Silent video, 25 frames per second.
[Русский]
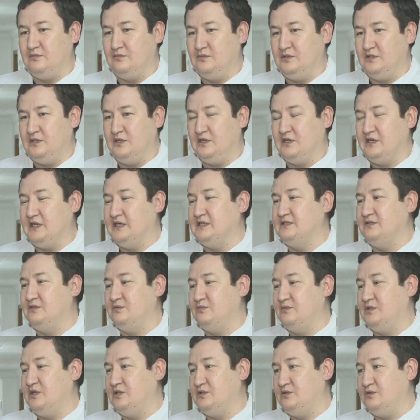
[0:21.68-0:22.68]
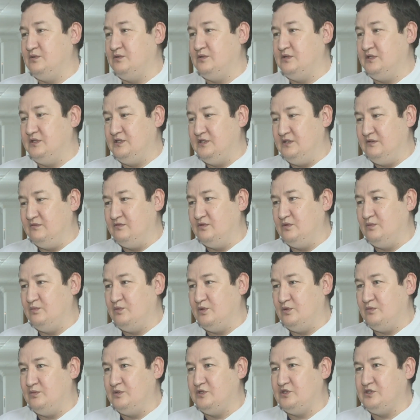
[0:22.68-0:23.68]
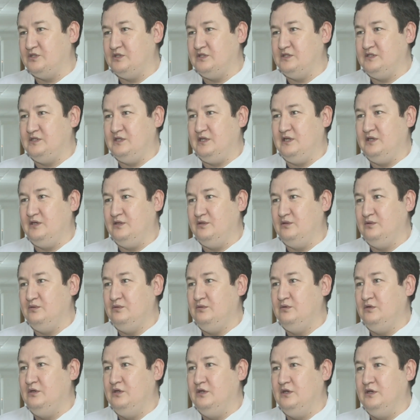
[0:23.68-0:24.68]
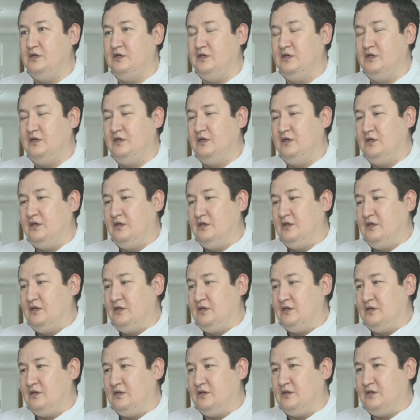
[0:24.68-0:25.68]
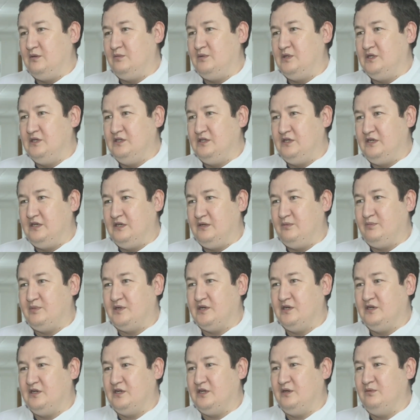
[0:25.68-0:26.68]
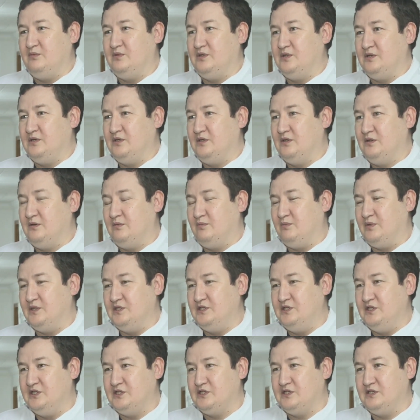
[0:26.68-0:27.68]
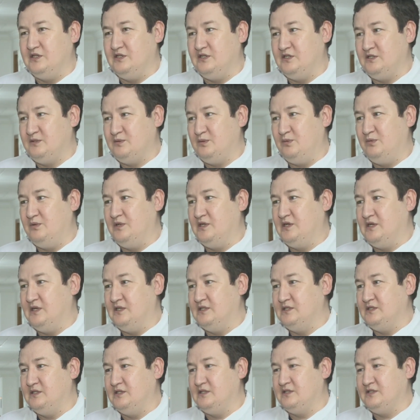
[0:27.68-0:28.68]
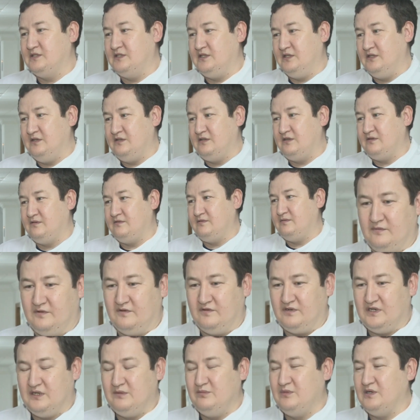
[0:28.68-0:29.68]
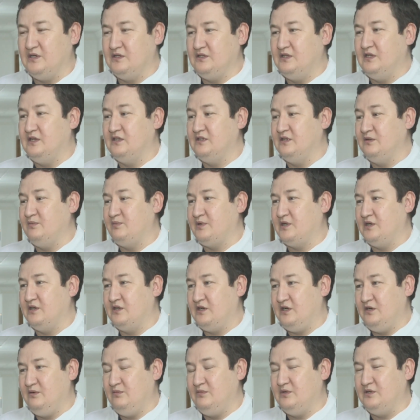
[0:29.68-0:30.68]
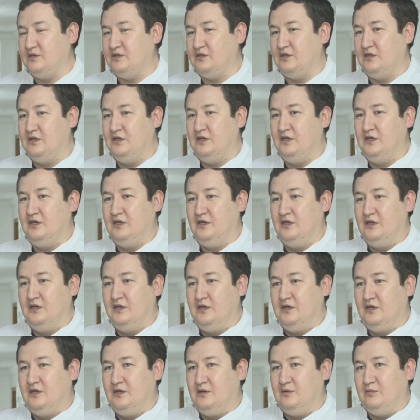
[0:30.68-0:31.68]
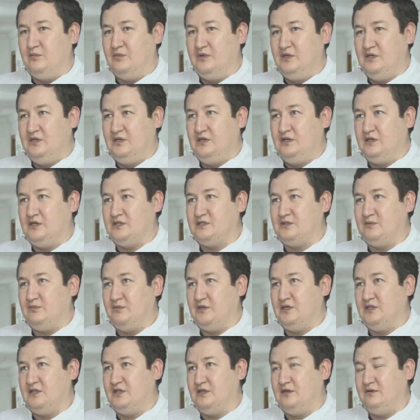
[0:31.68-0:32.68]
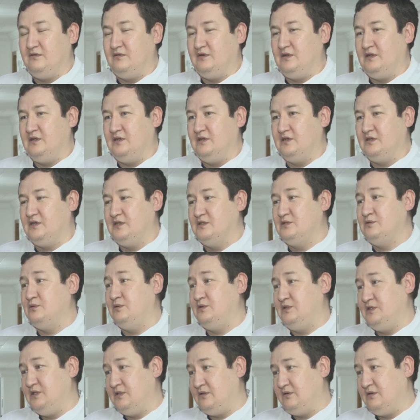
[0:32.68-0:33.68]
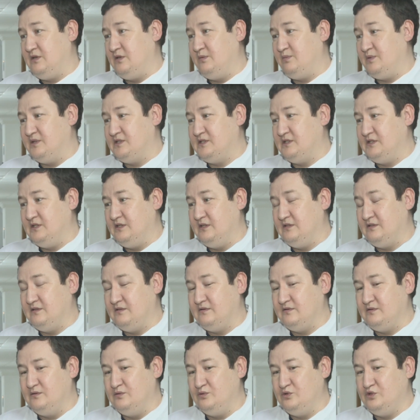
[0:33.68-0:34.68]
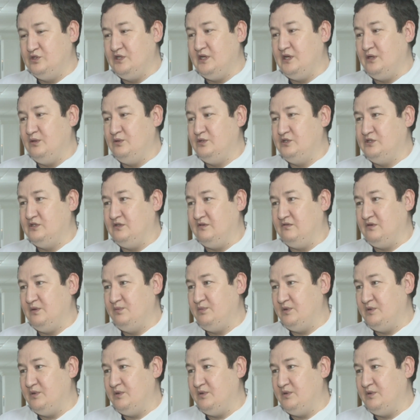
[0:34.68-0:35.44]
Мы оказываем консультативную помощь населению – а, благодаря программе поддержки республиканских центров. В рамках данной программы мы осматривали, консультировали пациентов, нуждающихся в